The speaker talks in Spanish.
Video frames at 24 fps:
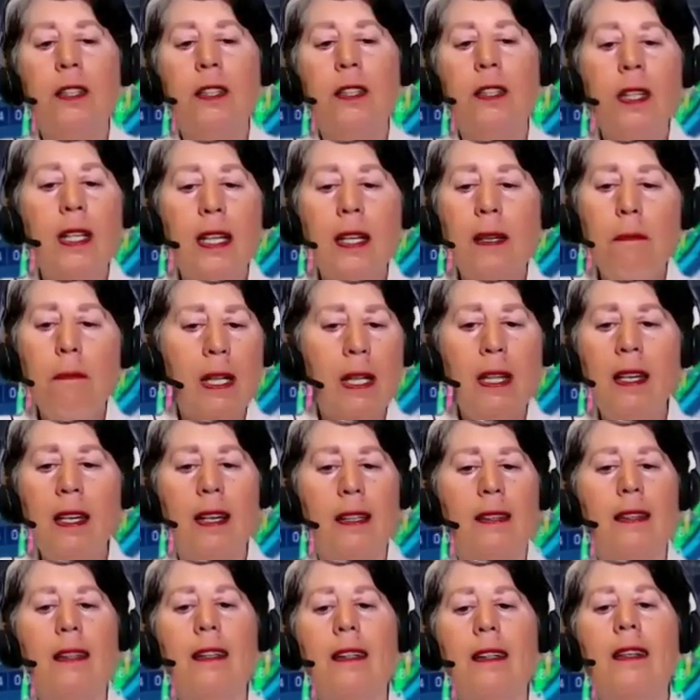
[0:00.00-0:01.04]
inmediata,
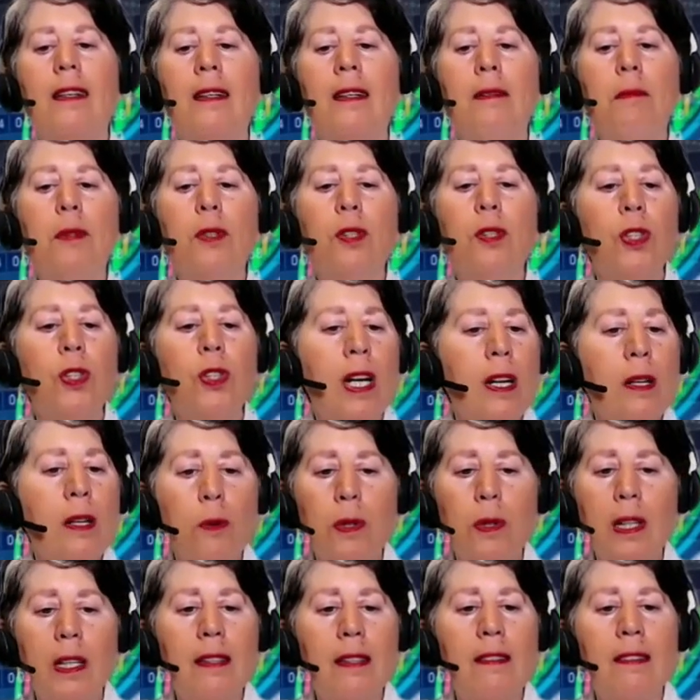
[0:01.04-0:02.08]
queremos ya
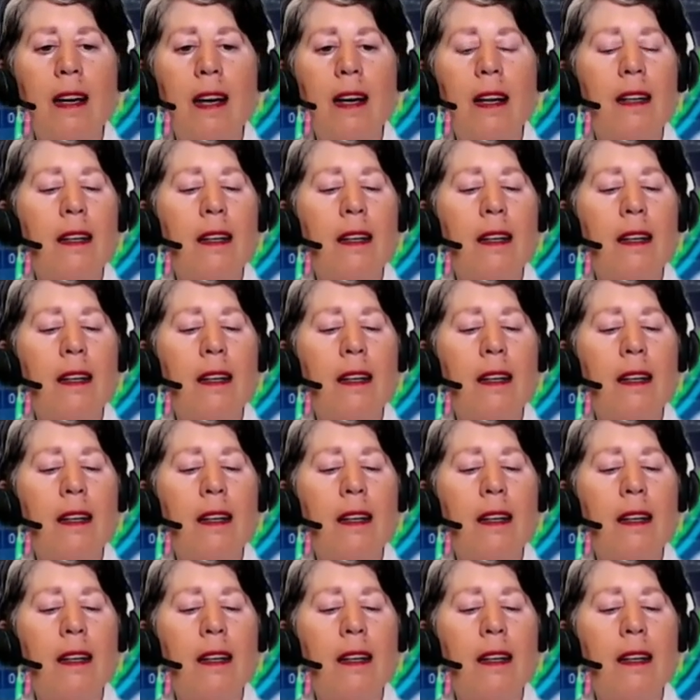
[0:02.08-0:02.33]
utilizar